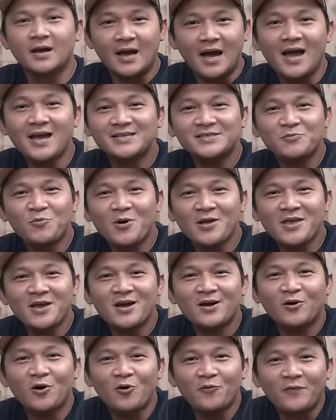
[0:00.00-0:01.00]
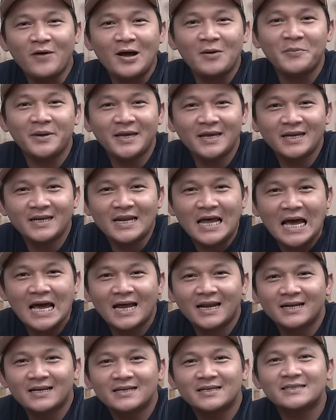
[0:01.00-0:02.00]
Hai semuanya, gue Fahmi
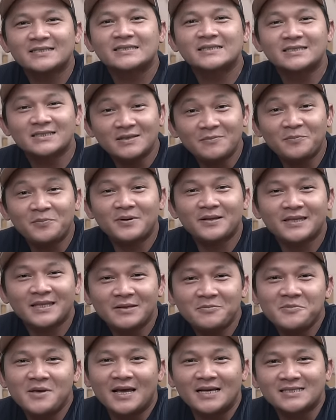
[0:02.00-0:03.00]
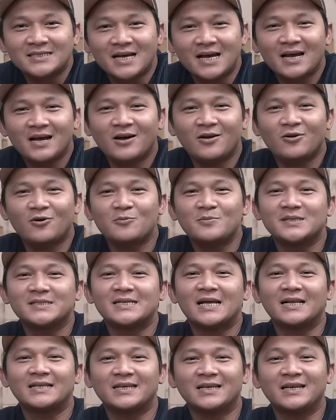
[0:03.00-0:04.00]
dan seperti biasa kalau
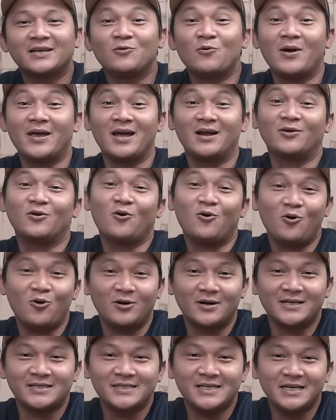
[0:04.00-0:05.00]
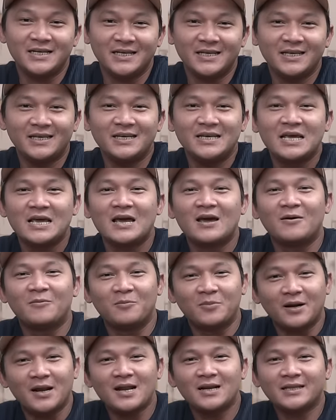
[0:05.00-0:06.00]
misalnya nih gue yang nongol di sini,
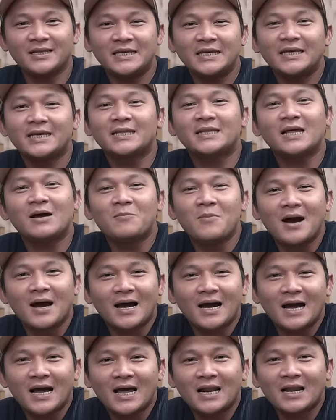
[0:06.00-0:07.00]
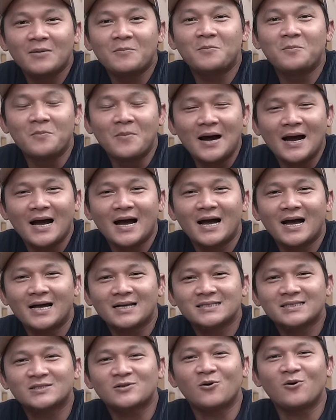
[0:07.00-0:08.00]
berarti kita bakal
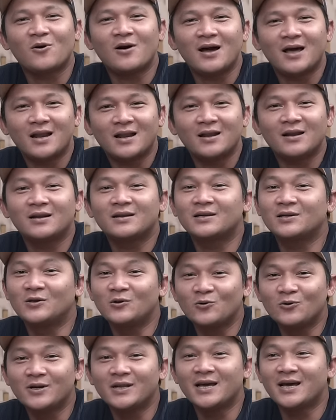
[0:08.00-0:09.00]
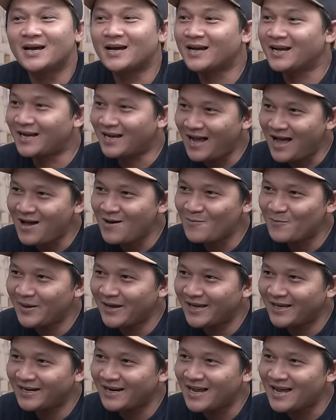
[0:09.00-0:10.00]
bahas soal kamera. Dunia
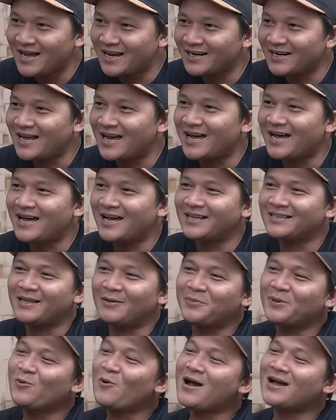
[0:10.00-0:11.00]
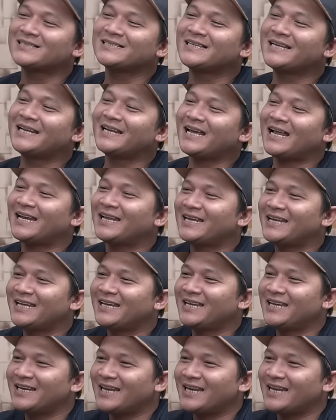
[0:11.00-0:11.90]
kamera. Nah, tapi gue nggak sendiri kali ini.